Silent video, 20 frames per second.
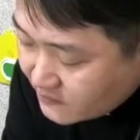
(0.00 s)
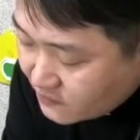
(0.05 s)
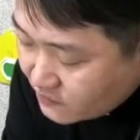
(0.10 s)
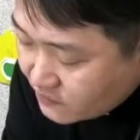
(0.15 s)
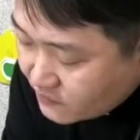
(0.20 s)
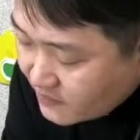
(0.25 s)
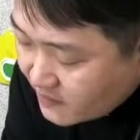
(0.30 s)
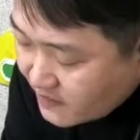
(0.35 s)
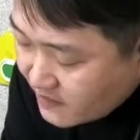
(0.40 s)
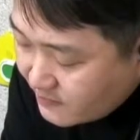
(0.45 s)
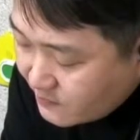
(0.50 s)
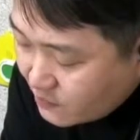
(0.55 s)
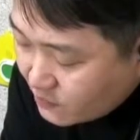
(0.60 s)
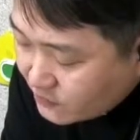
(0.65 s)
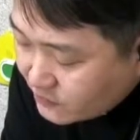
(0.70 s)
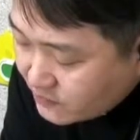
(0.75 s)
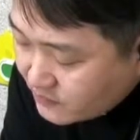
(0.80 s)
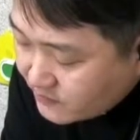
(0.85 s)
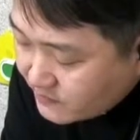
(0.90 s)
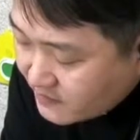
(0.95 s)
유다의
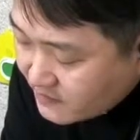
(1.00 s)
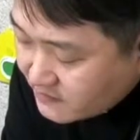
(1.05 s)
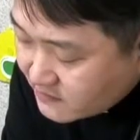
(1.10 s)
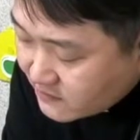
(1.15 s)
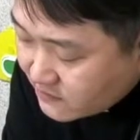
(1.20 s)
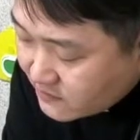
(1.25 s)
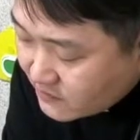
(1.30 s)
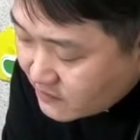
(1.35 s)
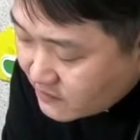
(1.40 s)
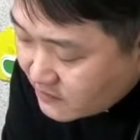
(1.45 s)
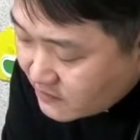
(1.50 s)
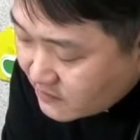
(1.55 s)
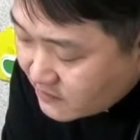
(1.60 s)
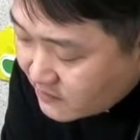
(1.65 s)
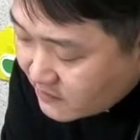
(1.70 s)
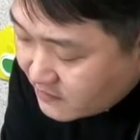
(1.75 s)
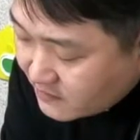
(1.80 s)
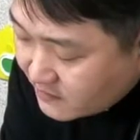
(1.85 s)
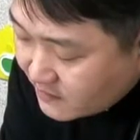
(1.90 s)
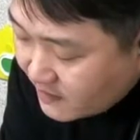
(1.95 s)
모든 백성이
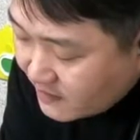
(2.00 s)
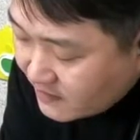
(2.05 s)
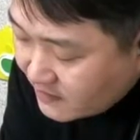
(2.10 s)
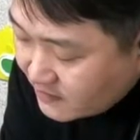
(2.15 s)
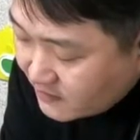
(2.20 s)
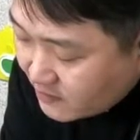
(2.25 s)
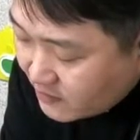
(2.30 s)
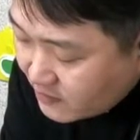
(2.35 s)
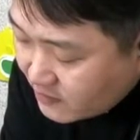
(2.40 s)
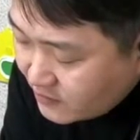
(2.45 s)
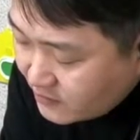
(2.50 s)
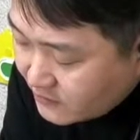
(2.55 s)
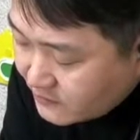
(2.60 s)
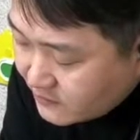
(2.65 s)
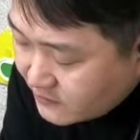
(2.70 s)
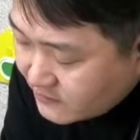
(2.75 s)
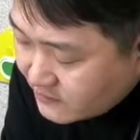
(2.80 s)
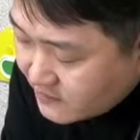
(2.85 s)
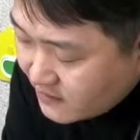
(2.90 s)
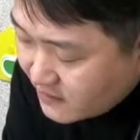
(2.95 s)
나이
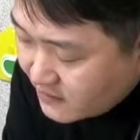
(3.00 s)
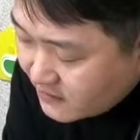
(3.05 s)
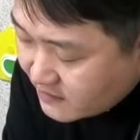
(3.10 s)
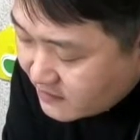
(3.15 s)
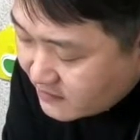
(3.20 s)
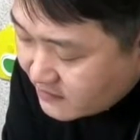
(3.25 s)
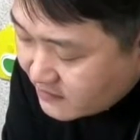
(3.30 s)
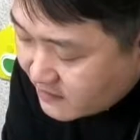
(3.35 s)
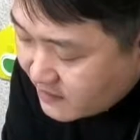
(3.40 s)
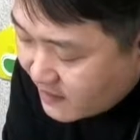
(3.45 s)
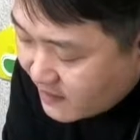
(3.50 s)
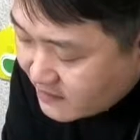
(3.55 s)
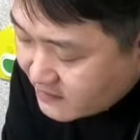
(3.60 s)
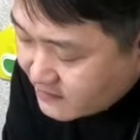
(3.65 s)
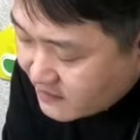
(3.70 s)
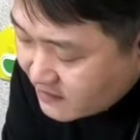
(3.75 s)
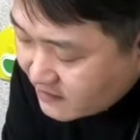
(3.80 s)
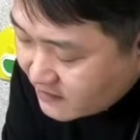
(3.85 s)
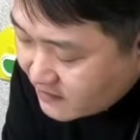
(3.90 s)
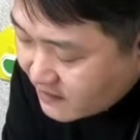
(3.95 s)
열여섯 살인
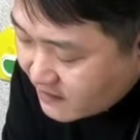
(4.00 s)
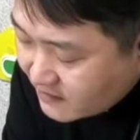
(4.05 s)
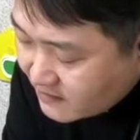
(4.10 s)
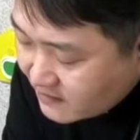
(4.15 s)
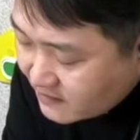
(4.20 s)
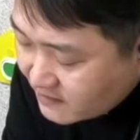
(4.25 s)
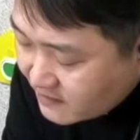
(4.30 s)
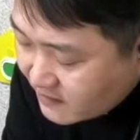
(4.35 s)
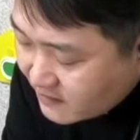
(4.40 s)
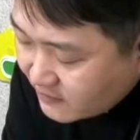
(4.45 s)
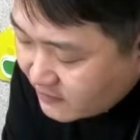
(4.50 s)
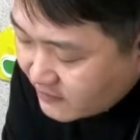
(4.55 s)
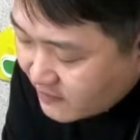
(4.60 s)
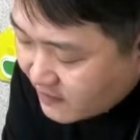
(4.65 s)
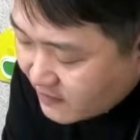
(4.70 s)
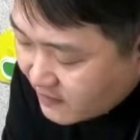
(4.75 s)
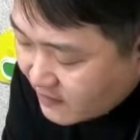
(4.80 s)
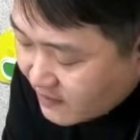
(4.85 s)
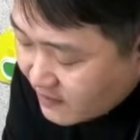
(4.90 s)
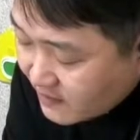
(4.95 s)
아자리아를
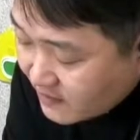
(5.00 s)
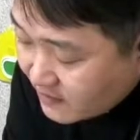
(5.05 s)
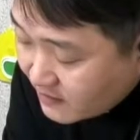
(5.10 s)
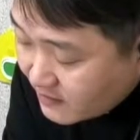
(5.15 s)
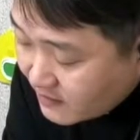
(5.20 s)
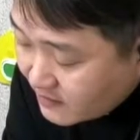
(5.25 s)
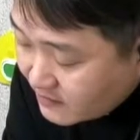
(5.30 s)
데려다가